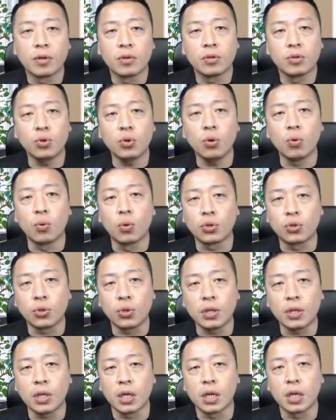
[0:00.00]
所以我
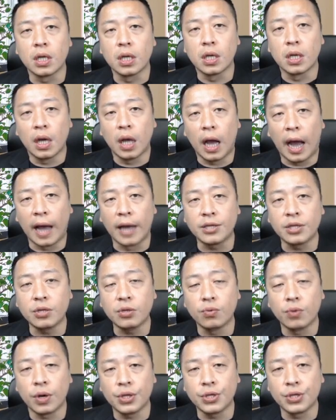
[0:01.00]
觉得还是
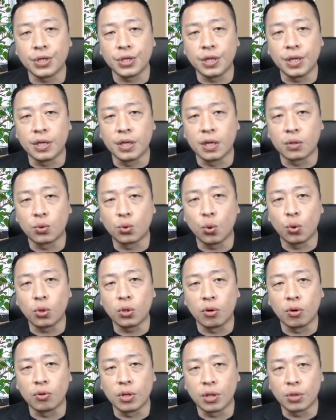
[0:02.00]
维持一个多
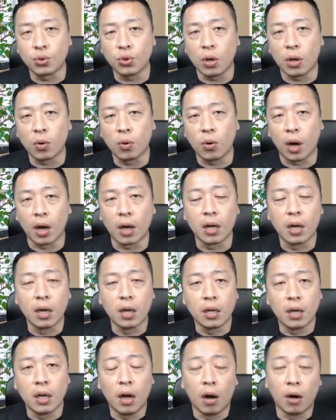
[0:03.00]
头的状况
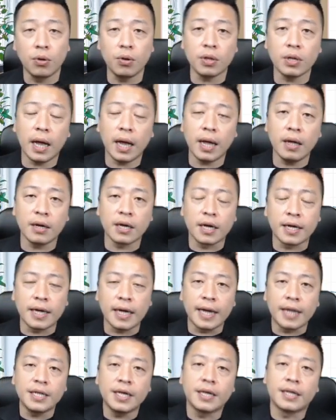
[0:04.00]
哦。因为大家有个
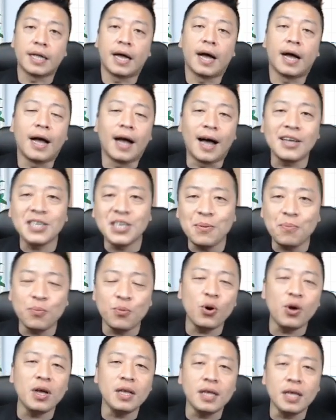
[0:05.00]
概念呐，行情
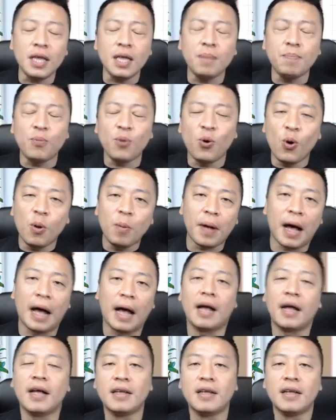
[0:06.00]
不会一波
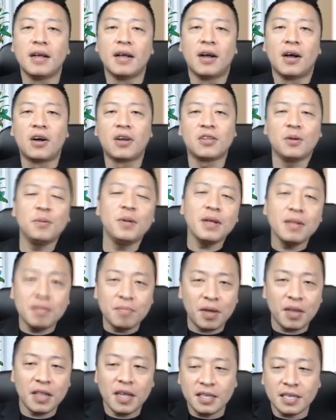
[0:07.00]
嘛哦，能不能
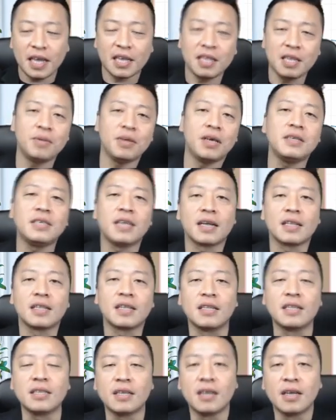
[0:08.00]
每天涨停，每天涨
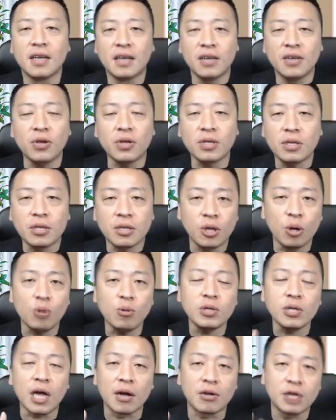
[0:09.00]
停？因为
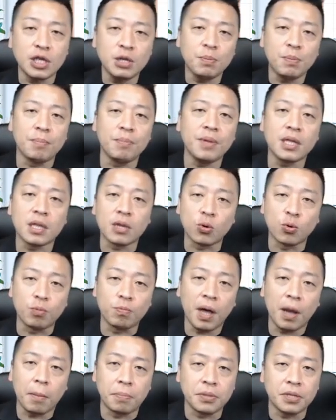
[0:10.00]
通常的基本面的股
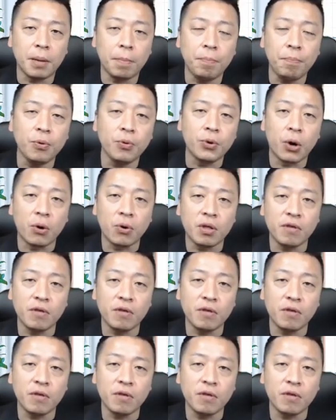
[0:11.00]
票比较不容